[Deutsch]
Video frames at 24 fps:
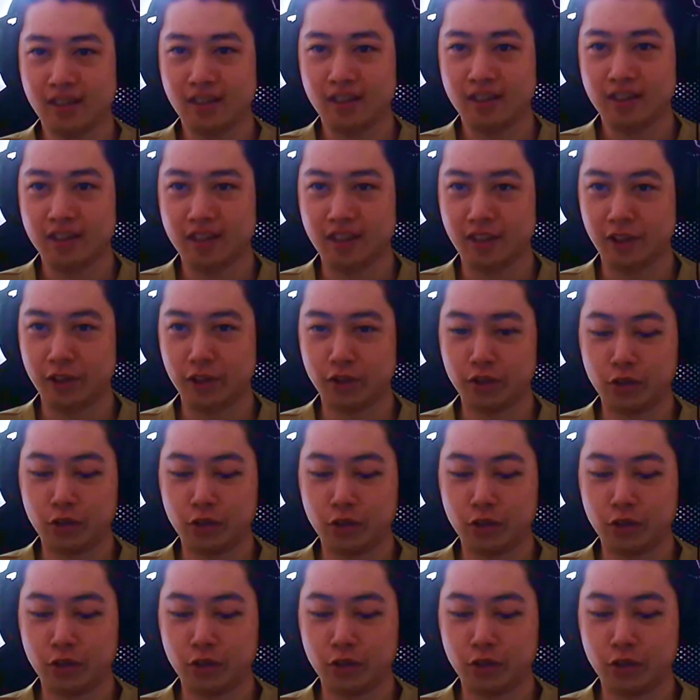
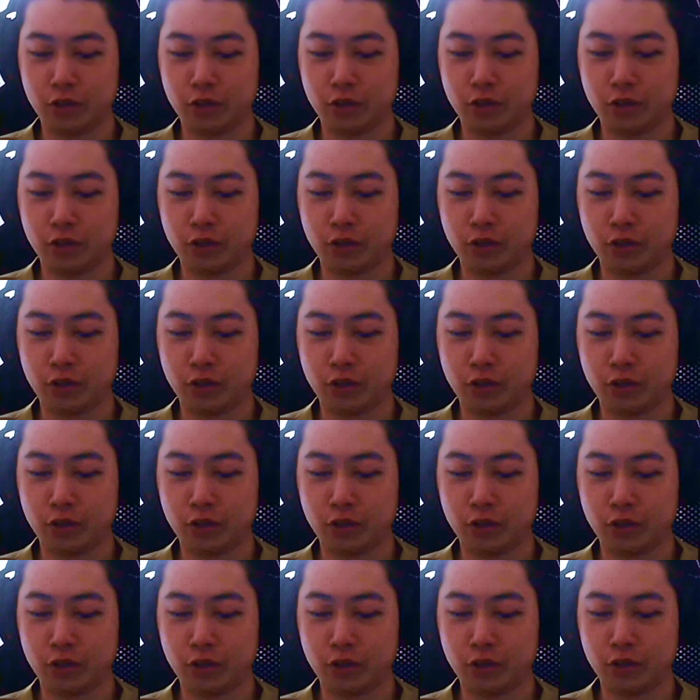stereotypische Bild
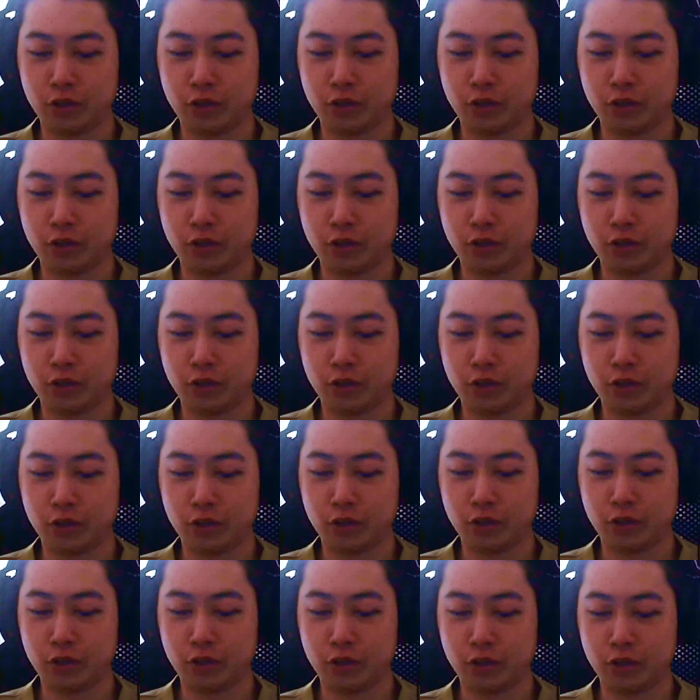von Gamern, dass die
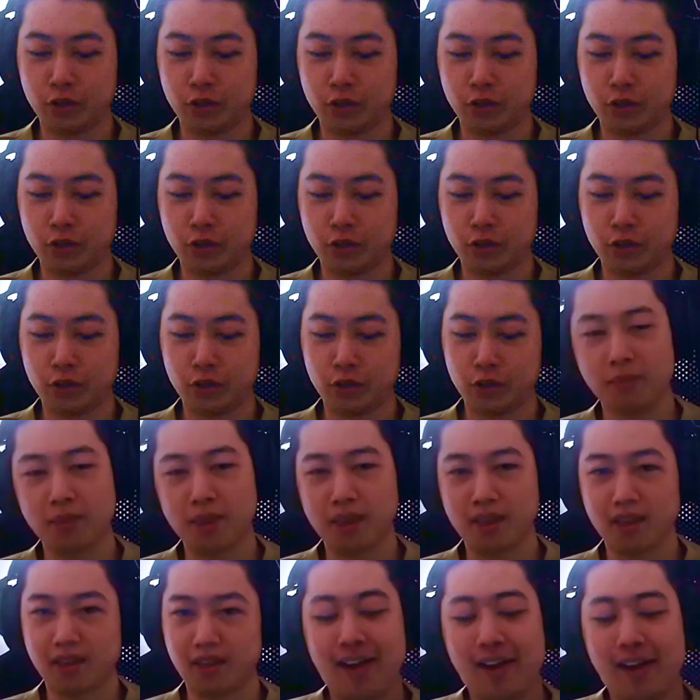so den ganzen Tag nichts
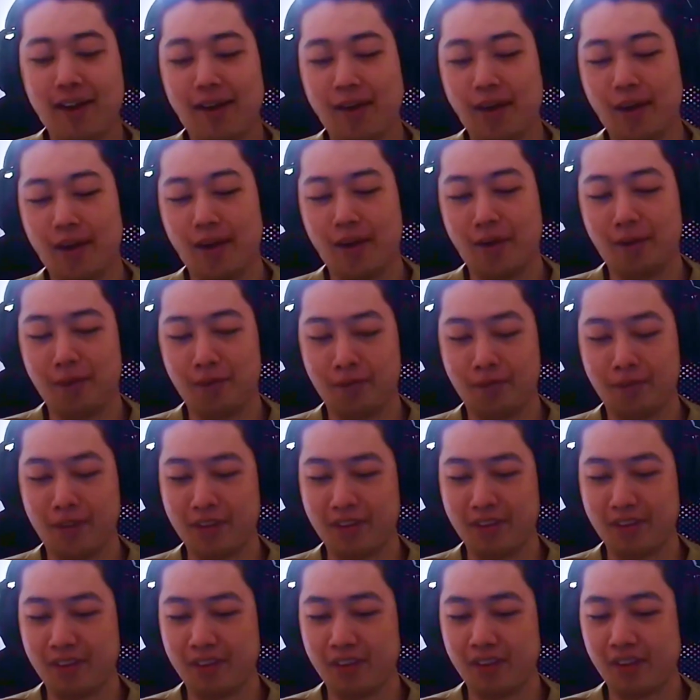machen, ähm,
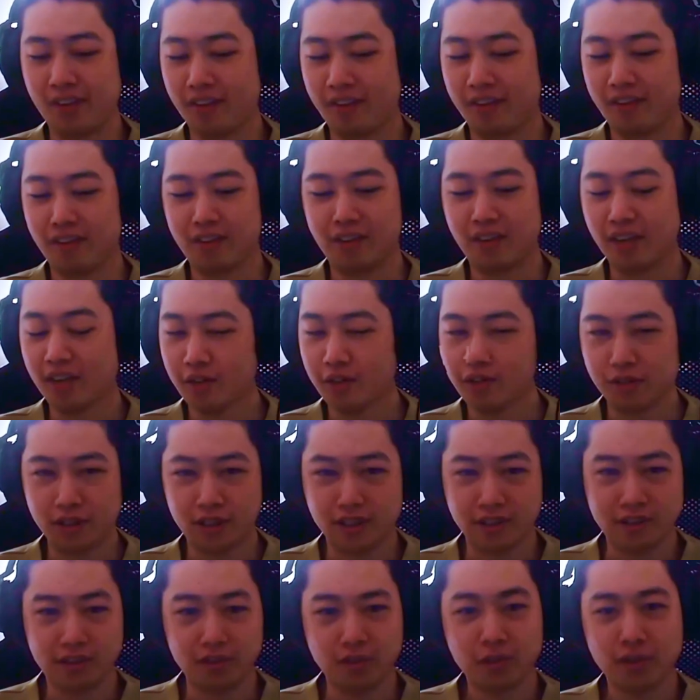dass sie, sie nicht auf
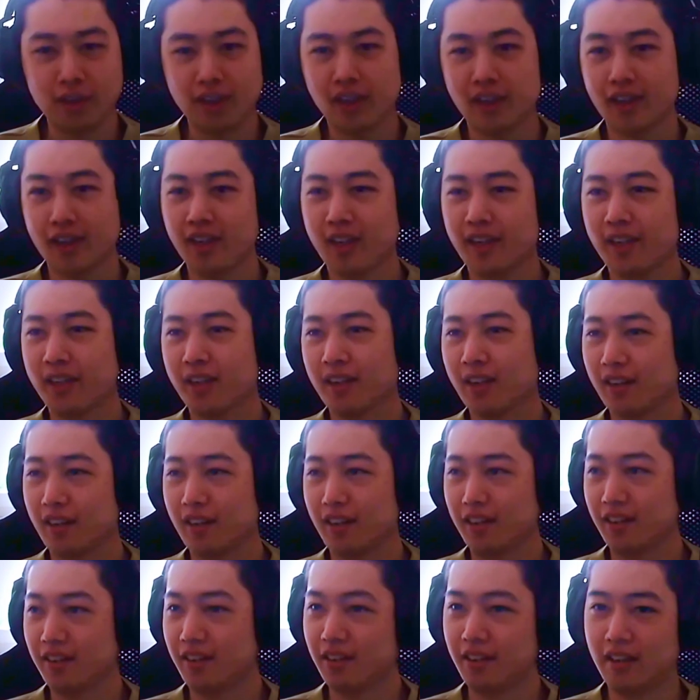ihre Gesundheit achten,
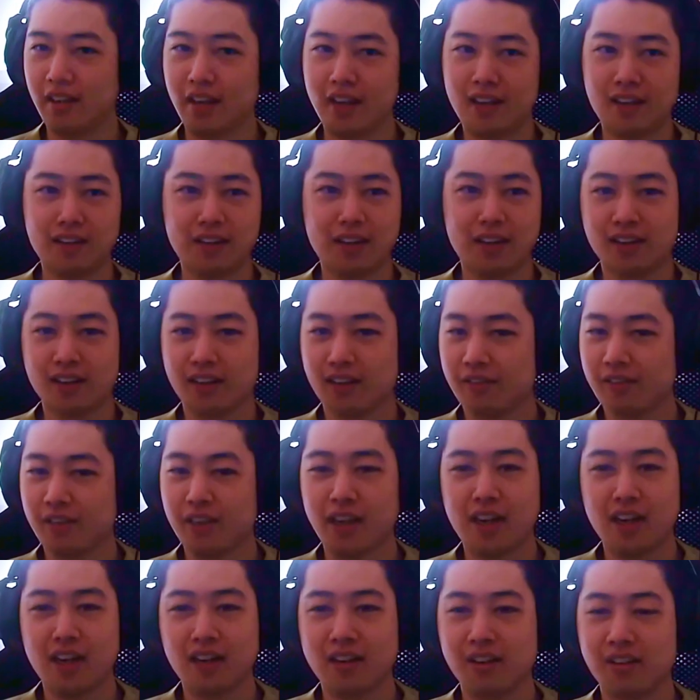dass sie alles andere
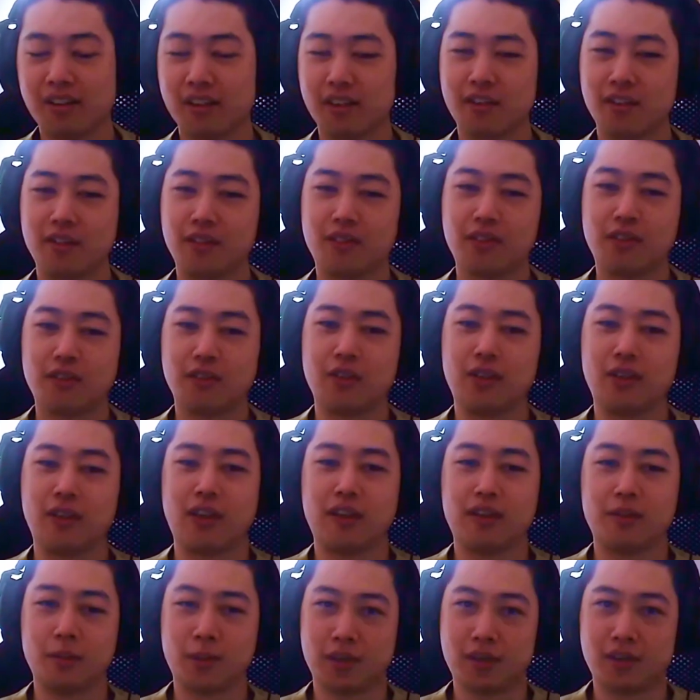vernachlässigen und so und
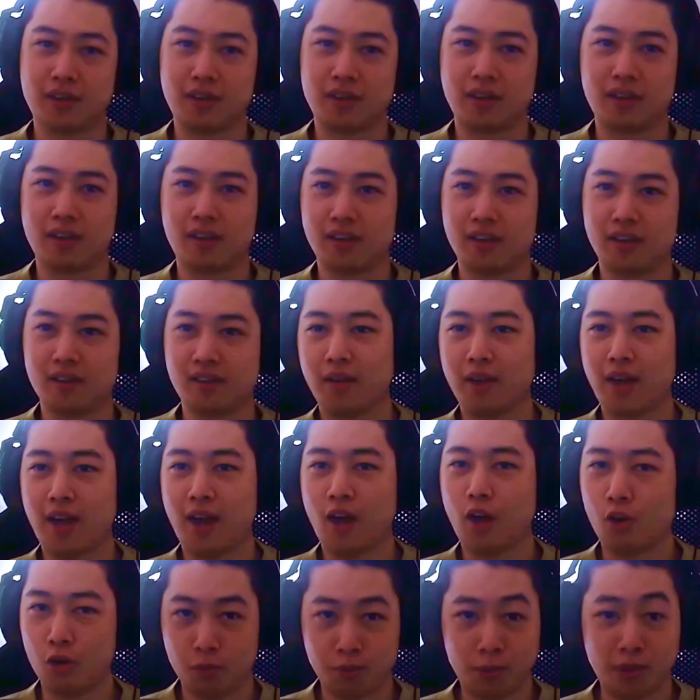das möchte ich halt
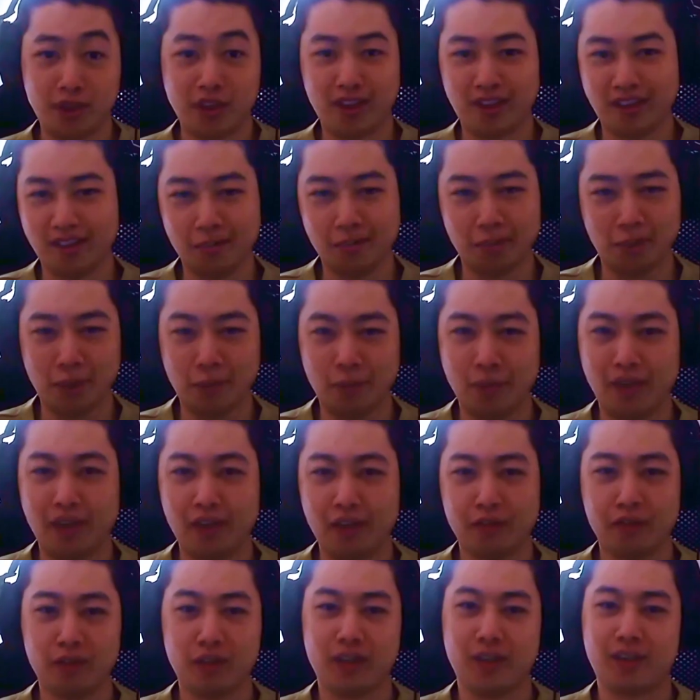auch mit der
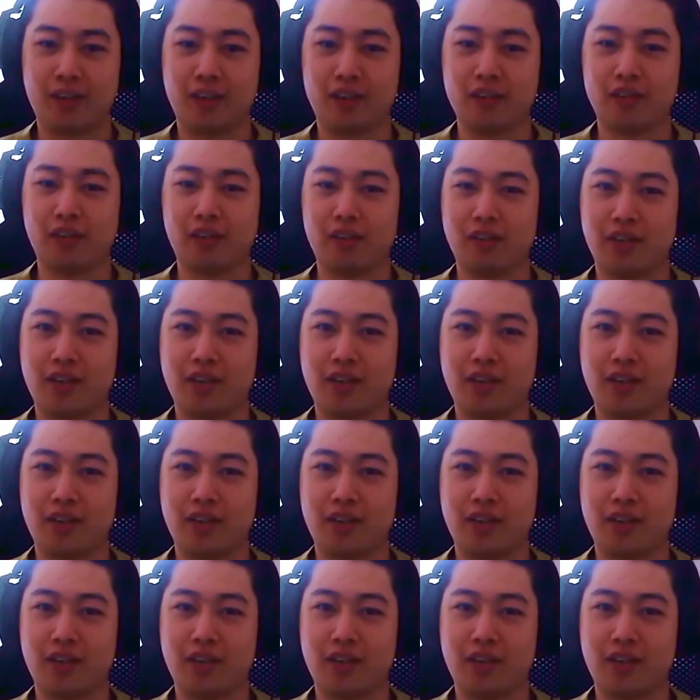EPF äh, natürlich